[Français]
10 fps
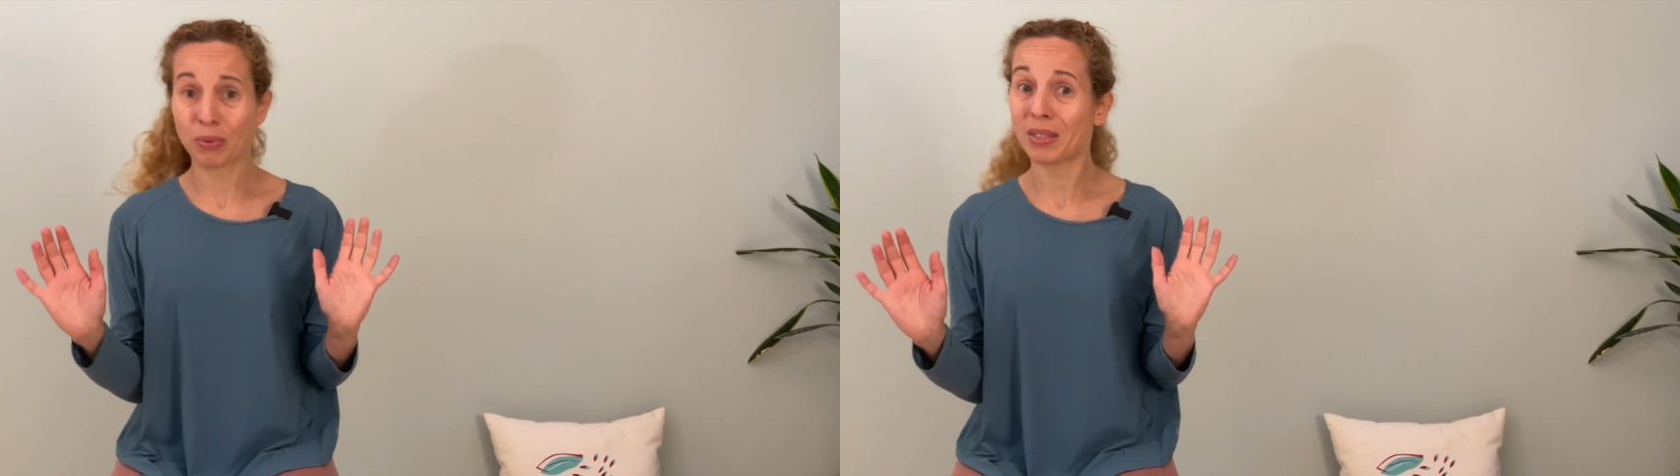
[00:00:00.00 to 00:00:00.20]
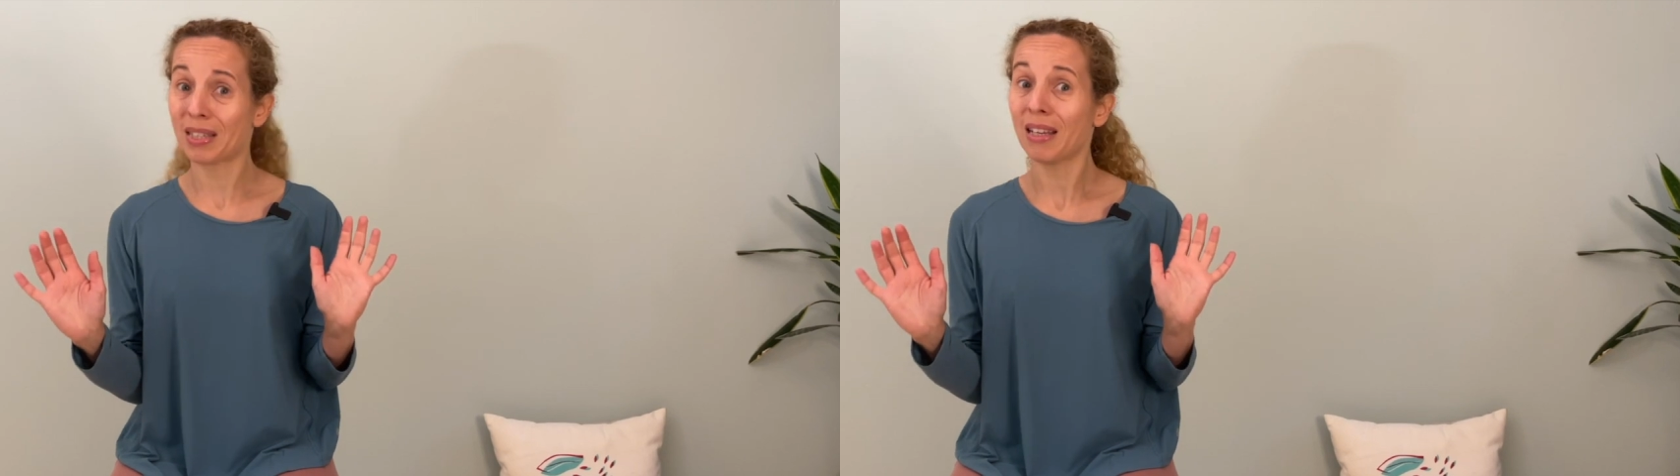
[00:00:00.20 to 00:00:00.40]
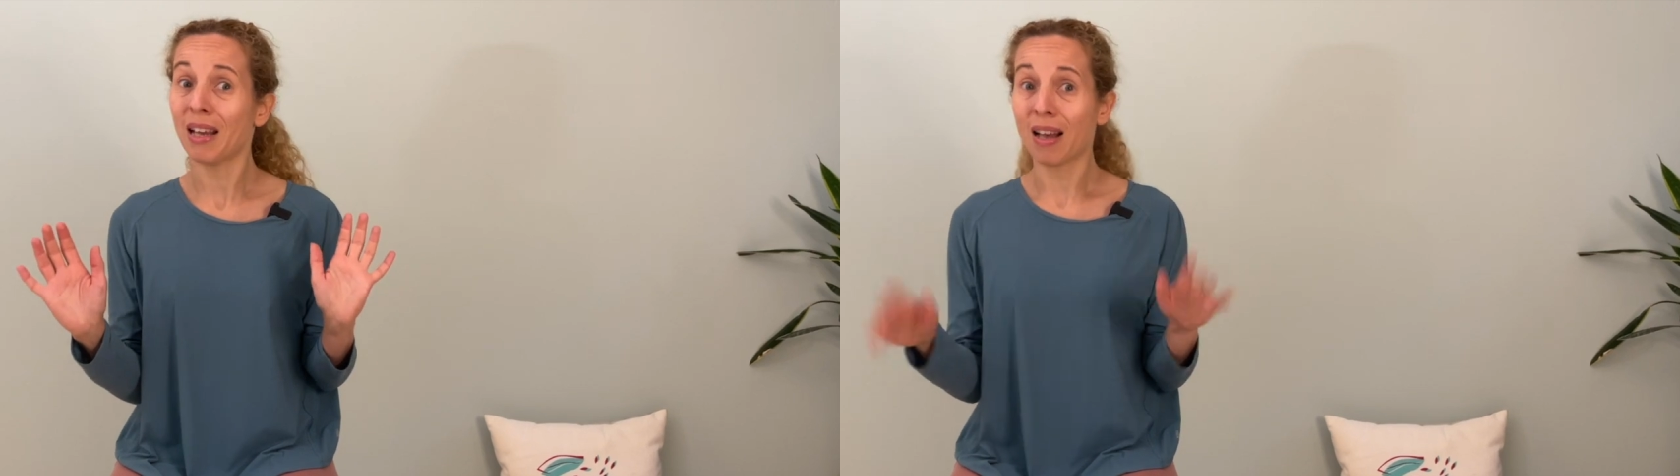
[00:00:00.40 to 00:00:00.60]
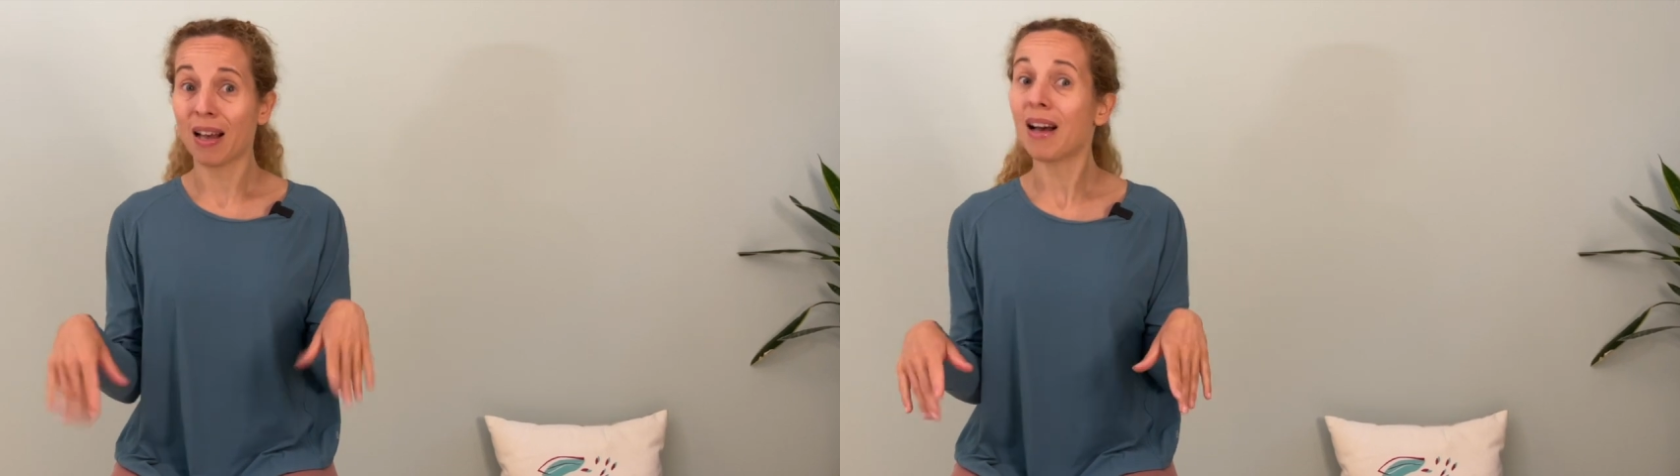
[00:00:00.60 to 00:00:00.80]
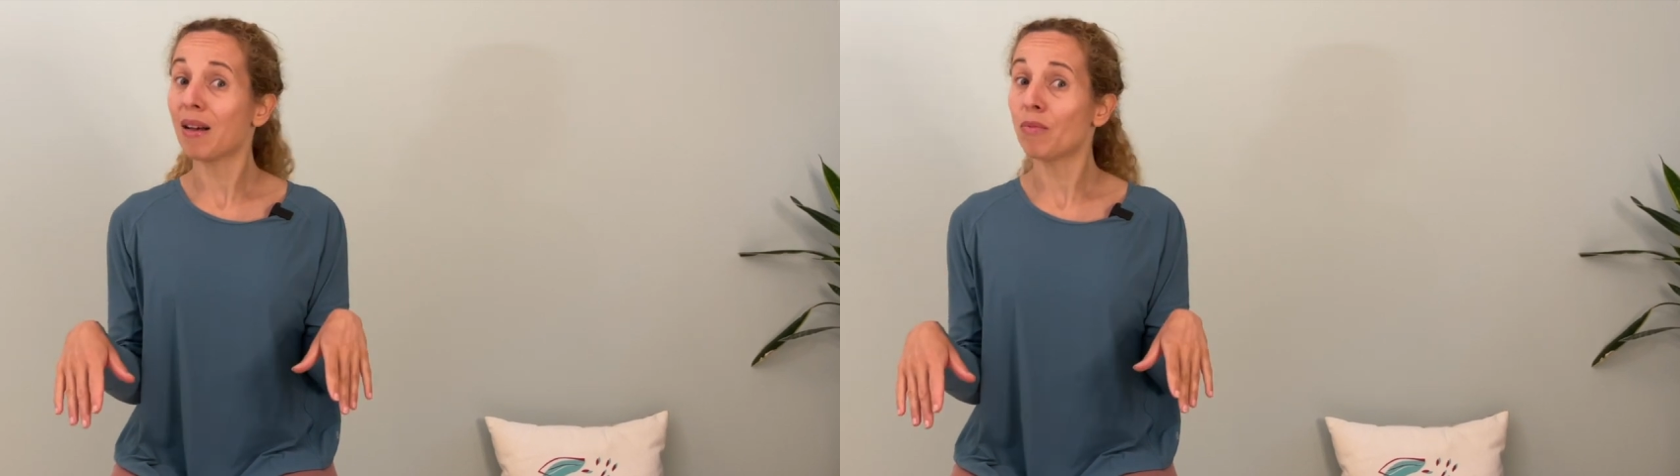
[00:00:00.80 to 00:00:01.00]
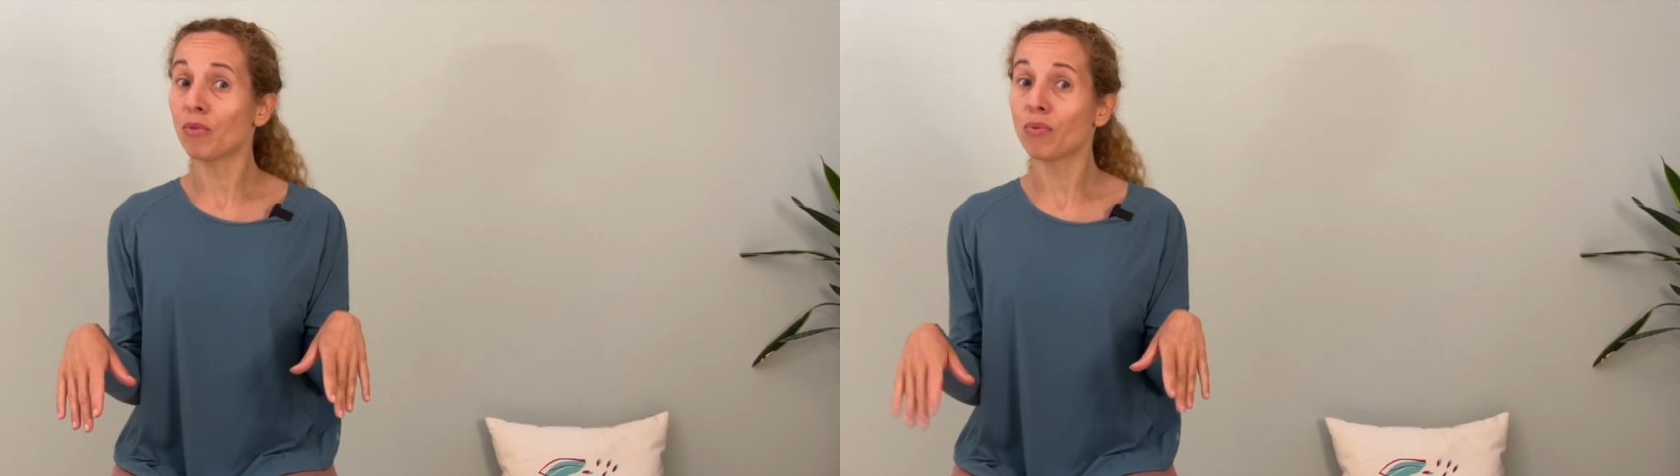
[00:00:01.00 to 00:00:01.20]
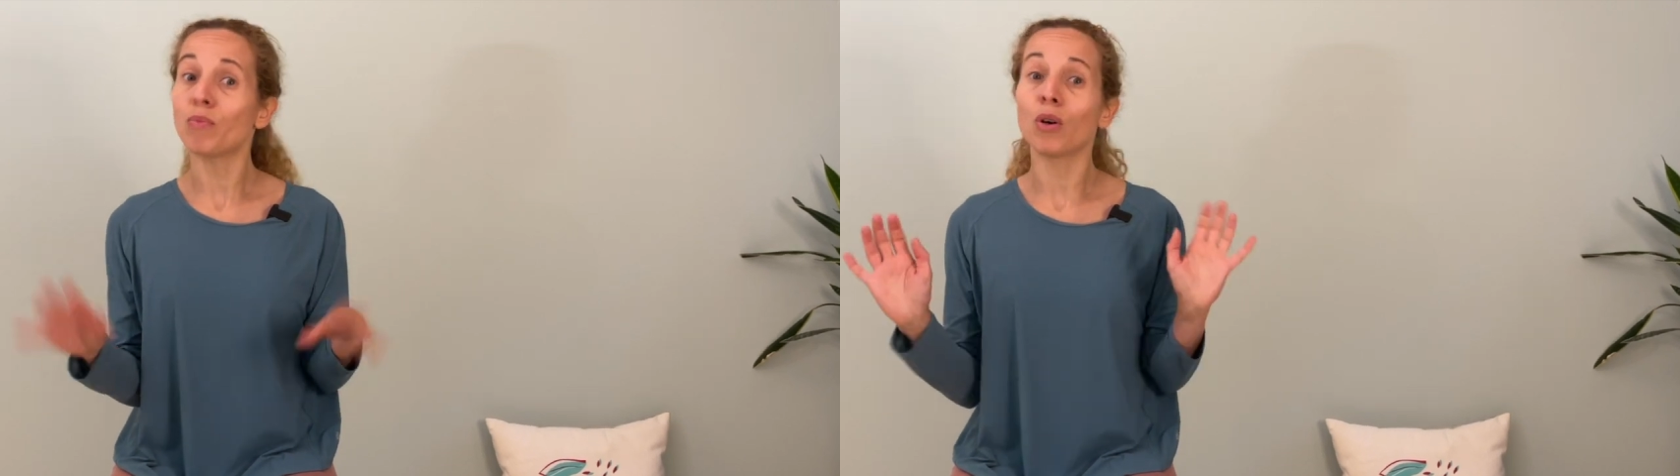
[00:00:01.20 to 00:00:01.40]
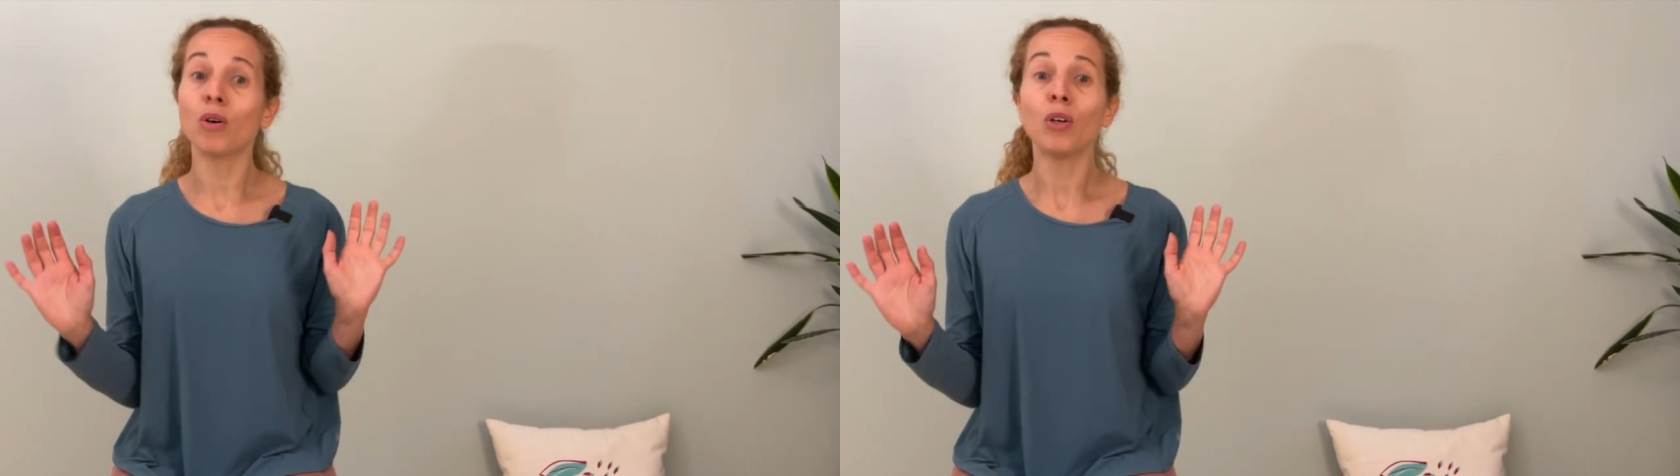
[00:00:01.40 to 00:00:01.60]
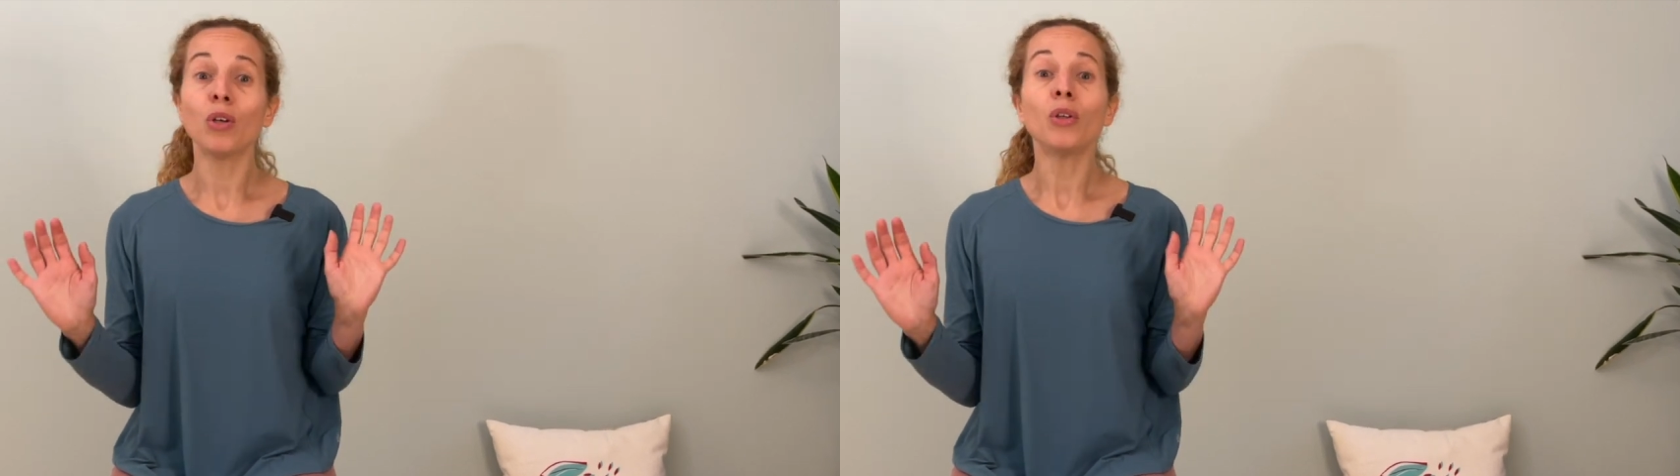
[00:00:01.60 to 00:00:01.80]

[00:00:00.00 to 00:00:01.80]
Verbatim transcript: aussi un mouvement